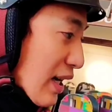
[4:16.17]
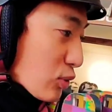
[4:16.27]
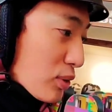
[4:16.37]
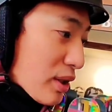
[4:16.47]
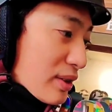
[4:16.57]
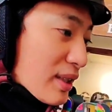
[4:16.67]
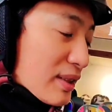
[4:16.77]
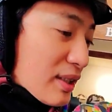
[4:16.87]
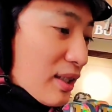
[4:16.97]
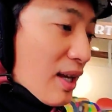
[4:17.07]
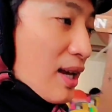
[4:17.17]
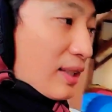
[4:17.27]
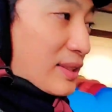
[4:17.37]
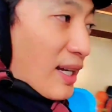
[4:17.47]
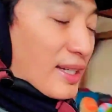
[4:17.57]
还是左脚在前？
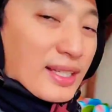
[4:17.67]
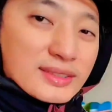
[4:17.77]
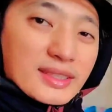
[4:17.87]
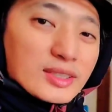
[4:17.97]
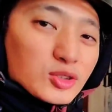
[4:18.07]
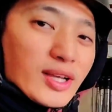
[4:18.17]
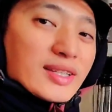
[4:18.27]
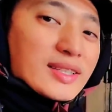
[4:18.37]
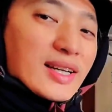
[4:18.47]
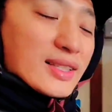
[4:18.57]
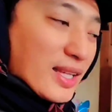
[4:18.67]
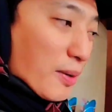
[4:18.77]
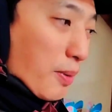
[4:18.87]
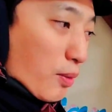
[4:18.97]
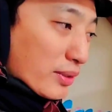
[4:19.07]
像刚刚这个帅哥，
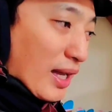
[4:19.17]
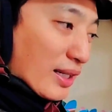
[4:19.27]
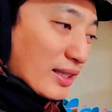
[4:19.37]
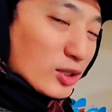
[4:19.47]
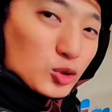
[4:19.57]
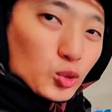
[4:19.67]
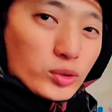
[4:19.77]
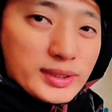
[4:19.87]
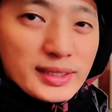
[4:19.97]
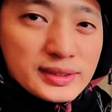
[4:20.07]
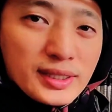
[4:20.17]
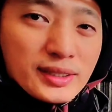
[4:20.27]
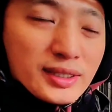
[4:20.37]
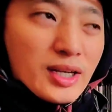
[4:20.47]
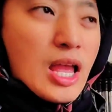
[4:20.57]
他帮我拿了一个左在前
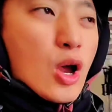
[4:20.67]
的，